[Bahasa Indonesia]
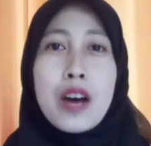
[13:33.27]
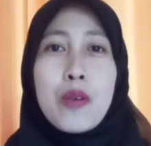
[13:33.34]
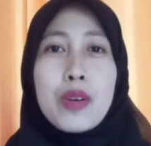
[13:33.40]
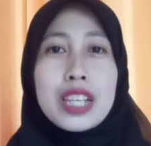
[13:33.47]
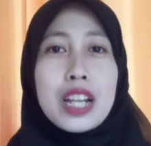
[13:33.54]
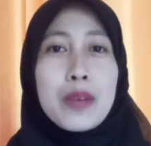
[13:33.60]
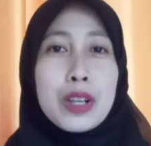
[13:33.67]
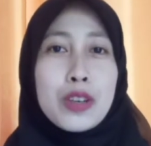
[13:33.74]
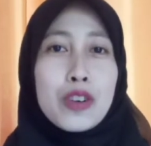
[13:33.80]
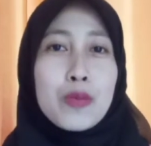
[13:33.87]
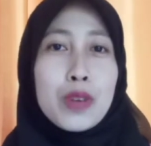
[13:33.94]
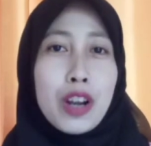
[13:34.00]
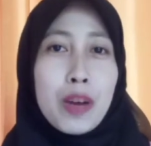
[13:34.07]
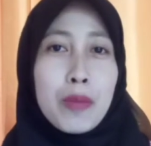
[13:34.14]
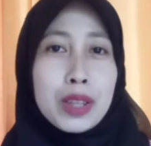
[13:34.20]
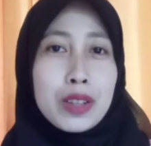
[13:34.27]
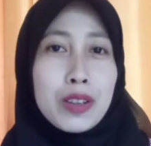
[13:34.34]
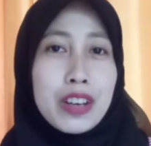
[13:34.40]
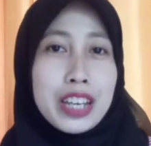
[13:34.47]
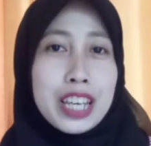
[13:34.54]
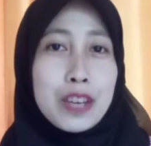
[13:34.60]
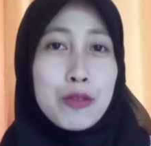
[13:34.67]
wassalamualaikum
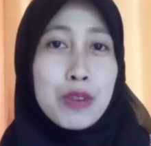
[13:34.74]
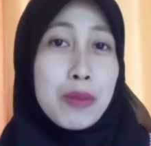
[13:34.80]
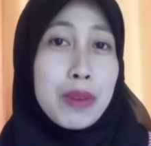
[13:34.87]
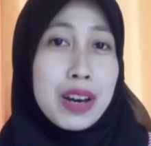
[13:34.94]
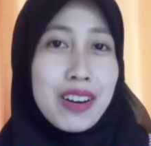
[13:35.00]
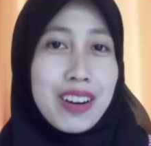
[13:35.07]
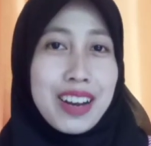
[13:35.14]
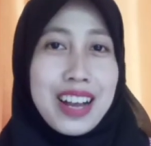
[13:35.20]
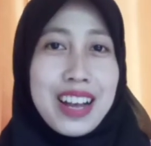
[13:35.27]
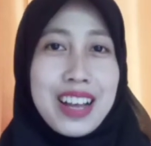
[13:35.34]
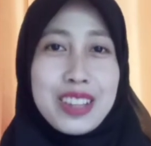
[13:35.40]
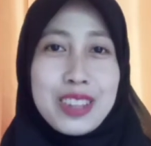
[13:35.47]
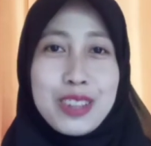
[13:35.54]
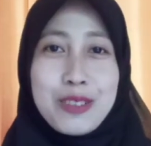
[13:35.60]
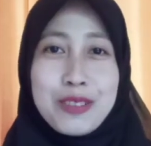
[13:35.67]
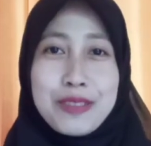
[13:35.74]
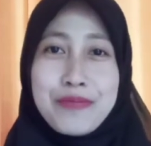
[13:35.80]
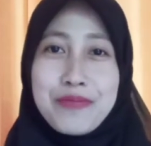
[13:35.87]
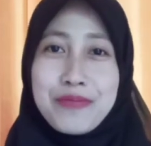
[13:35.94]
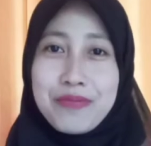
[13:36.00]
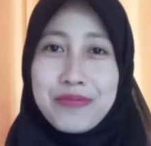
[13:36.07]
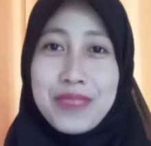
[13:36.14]
warahmatullahi wabarakatuh
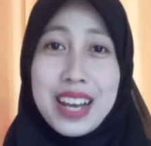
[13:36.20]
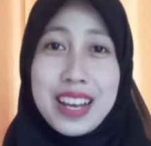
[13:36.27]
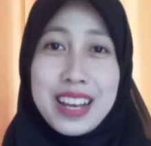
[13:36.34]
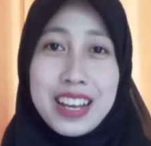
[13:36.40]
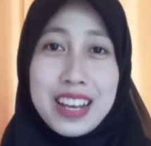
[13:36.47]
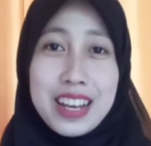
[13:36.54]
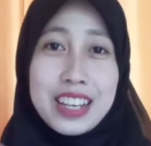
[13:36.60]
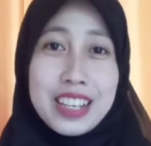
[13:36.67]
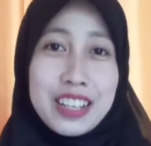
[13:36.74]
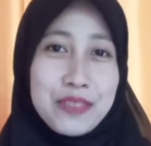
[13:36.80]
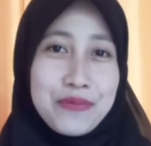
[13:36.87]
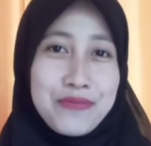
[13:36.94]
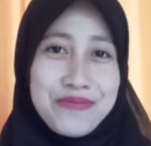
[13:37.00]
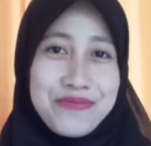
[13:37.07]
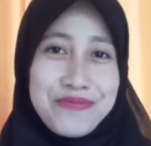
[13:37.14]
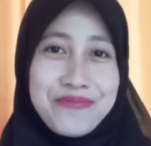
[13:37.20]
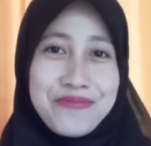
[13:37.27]
bye